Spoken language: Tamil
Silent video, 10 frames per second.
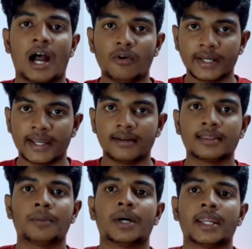அவர்
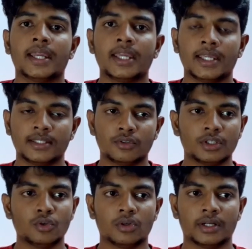கேட்டிருந்த மாதிரியே இது
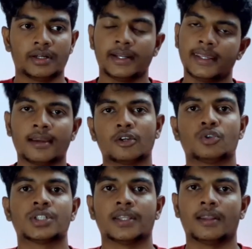வந்து ஒரு ட்ரிக்கியான
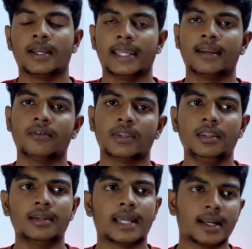கொஸ்டின் தான் ஏன்னா
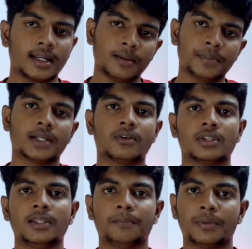வந்து நிறைய பேருக்கு
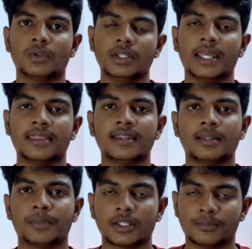வந்து இப்போ வந்து
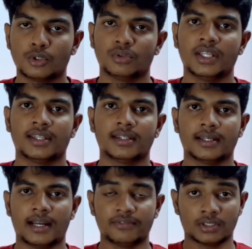எந்தெந்த மதர் போர்டு வந்து எந்தெந்த
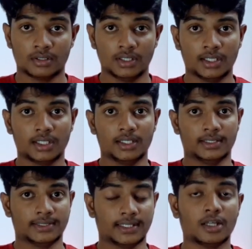கிராஃபிக் கார்டு
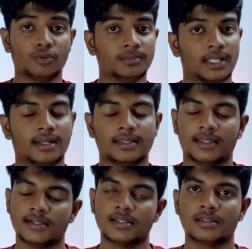செட் ஆகும்னு தெரில
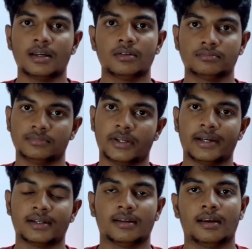தெரிஞ்சிருந்தால்
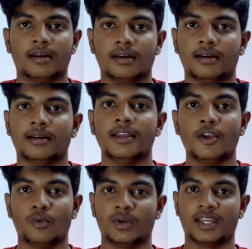கிரேட்
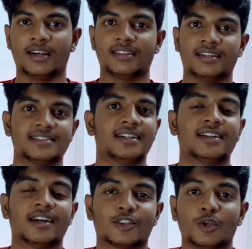உங்களுக்கு எல்லாம்
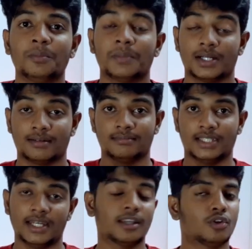தெரிஞ்சிருக்குன்னு அர்த்தம் பட்
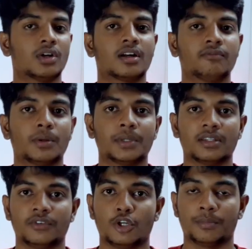தெரியாதவங்க கன்ஃபார்மாக
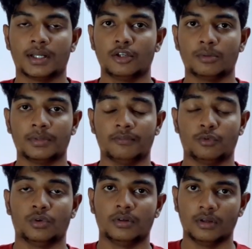இந்த வீடியோ பாருங்கள் ரொம்ப
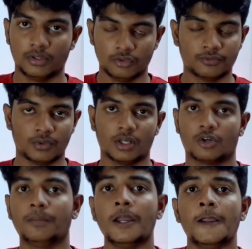இன்ஃபு யூஸ்ஃபுல்லாக
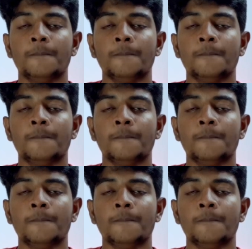இருக்கும்